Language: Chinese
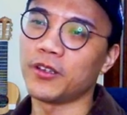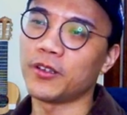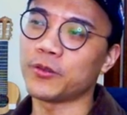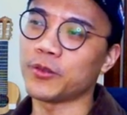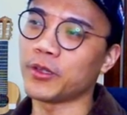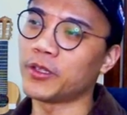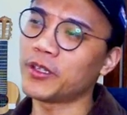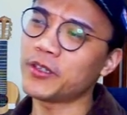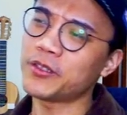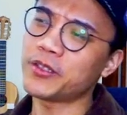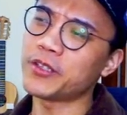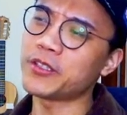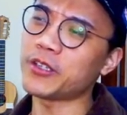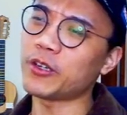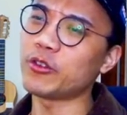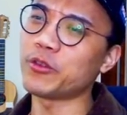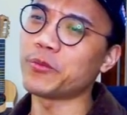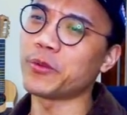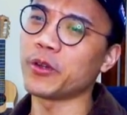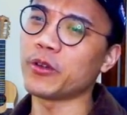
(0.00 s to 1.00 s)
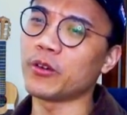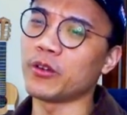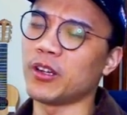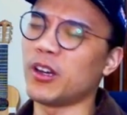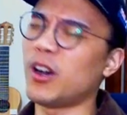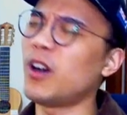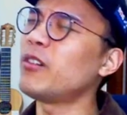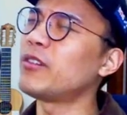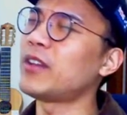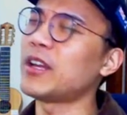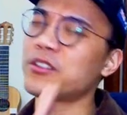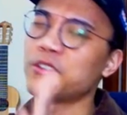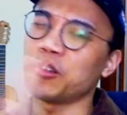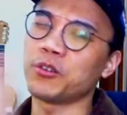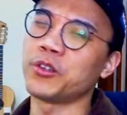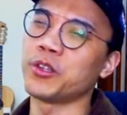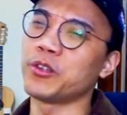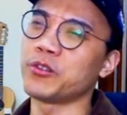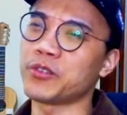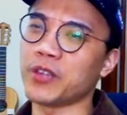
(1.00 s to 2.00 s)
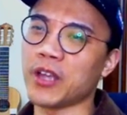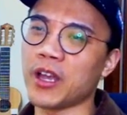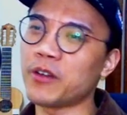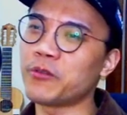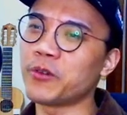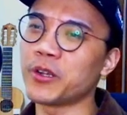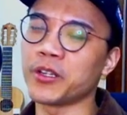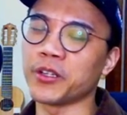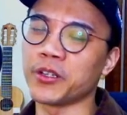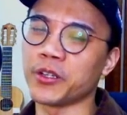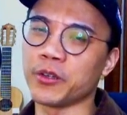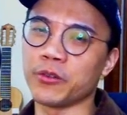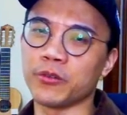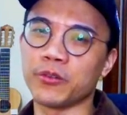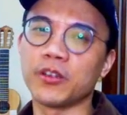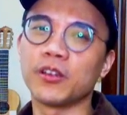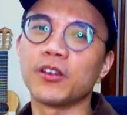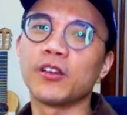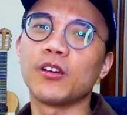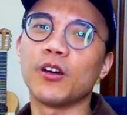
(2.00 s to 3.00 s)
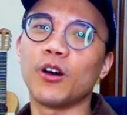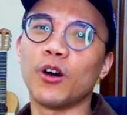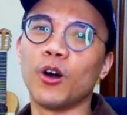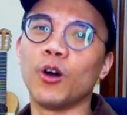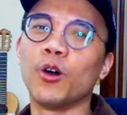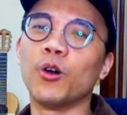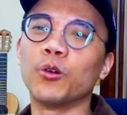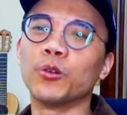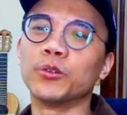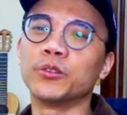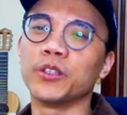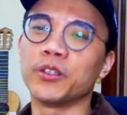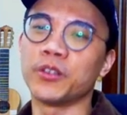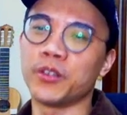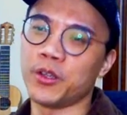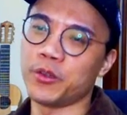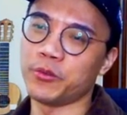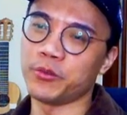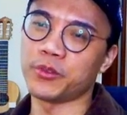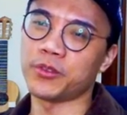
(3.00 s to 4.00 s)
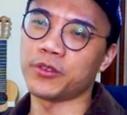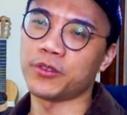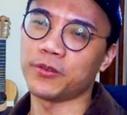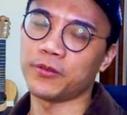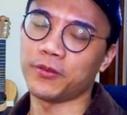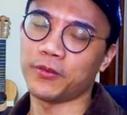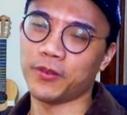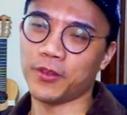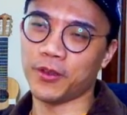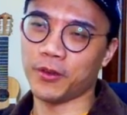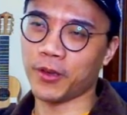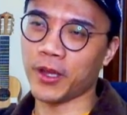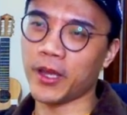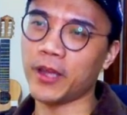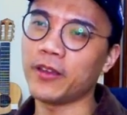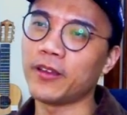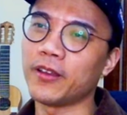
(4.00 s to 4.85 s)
所以那个谁交女朋友了？哦，That's old news. I already knew. Old news. OK.